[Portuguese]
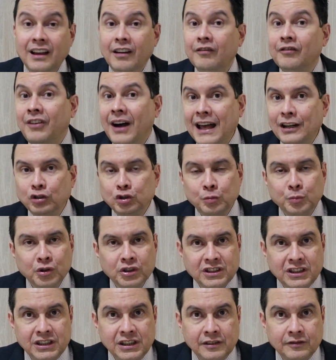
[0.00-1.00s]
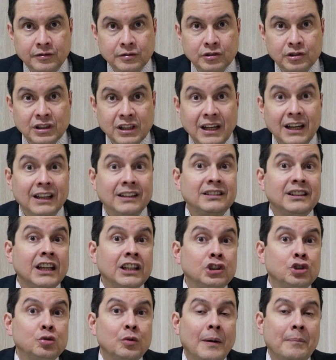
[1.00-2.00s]
vários motivos
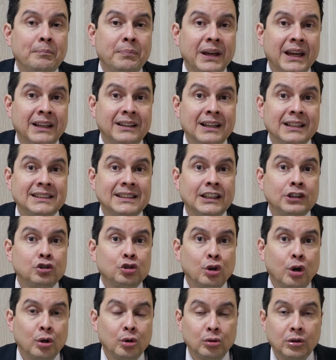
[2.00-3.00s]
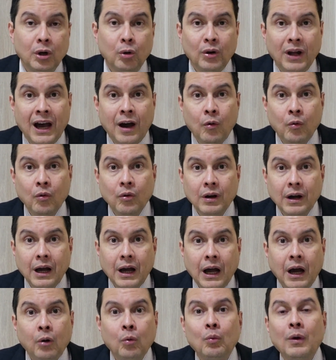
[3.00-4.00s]
desde uma perda sensório-neural
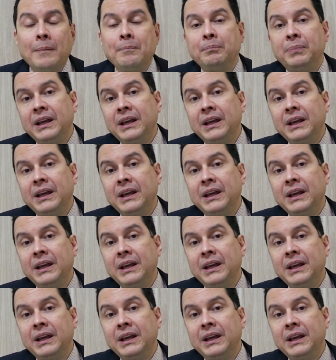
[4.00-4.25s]
a uma